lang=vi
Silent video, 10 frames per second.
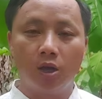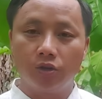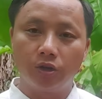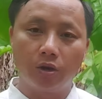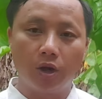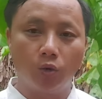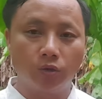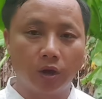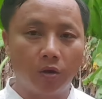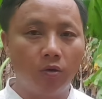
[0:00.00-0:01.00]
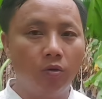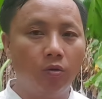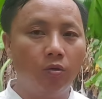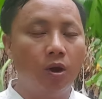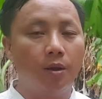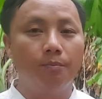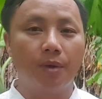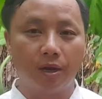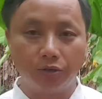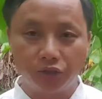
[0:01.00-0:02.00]
cho lâu thâu mà
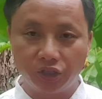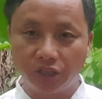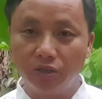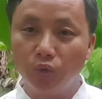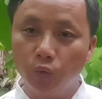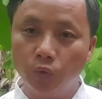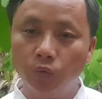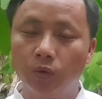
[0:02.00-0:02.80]
lấy xí nhu